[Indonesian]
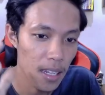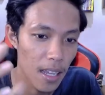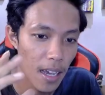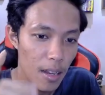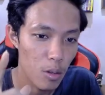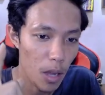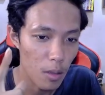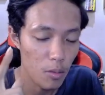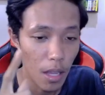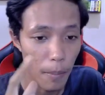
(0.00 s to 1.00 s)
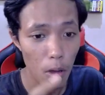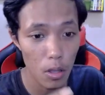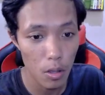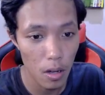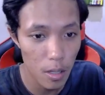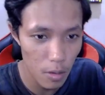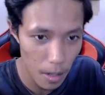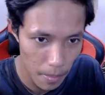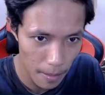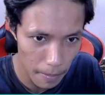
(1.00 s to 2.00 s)
nih. Harus waktunya potong nih sudah
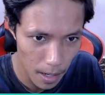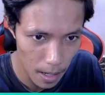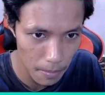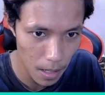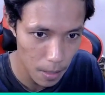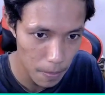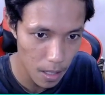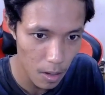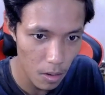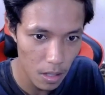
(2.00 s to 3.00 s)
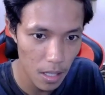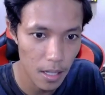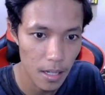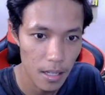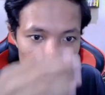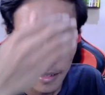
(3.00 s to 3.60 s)
mengembang-ngembang seperti roti guys.